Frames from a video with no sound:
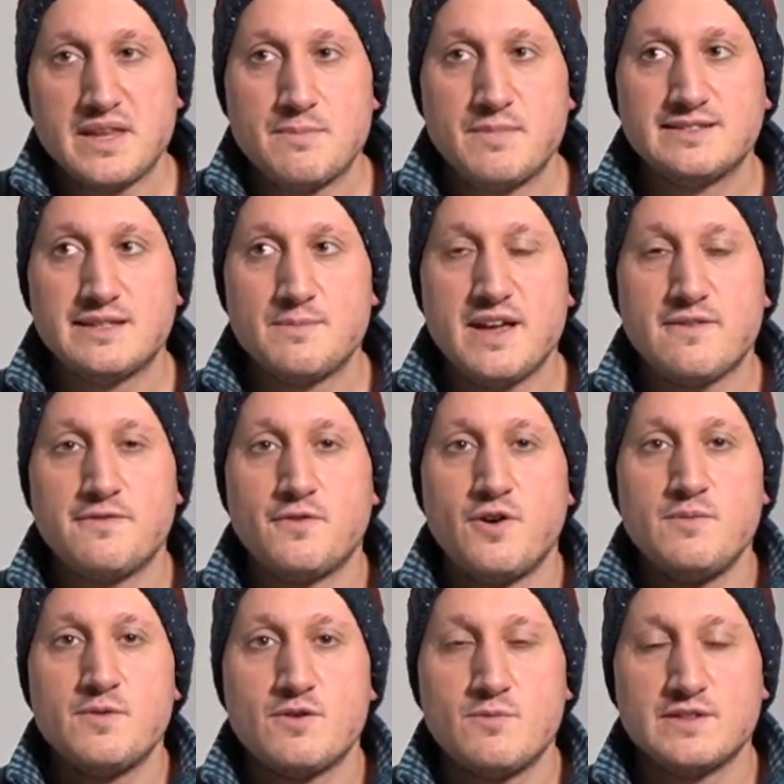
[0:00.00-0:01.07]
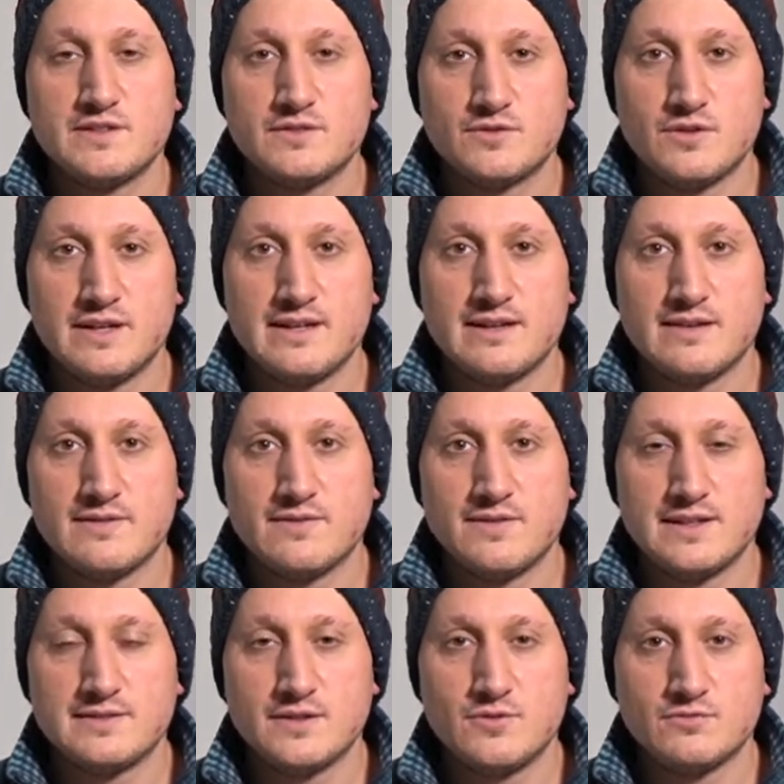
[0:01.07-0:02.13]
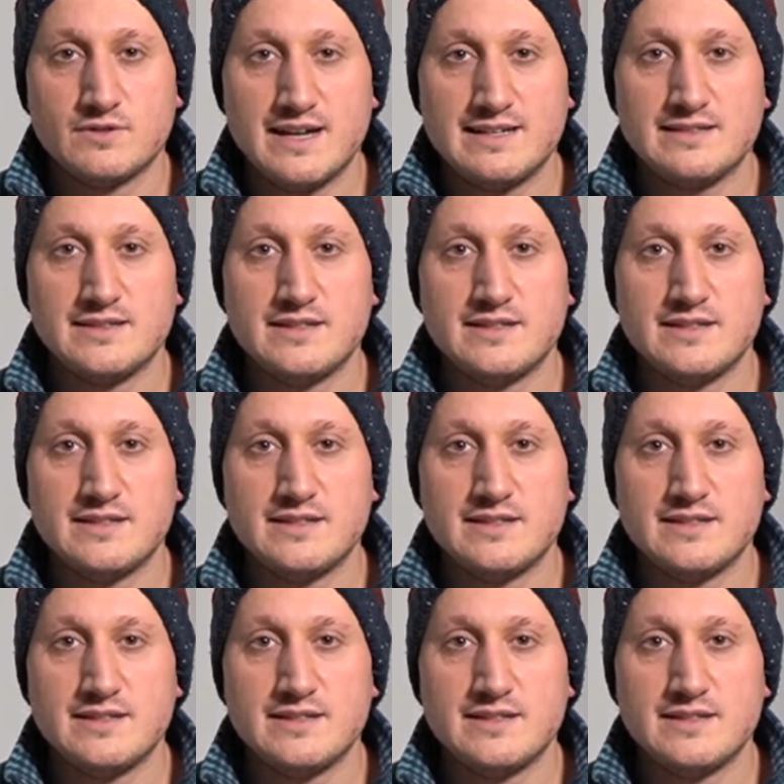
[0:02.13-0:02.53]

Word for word: Mas também a forma como essa história vai ser contada, a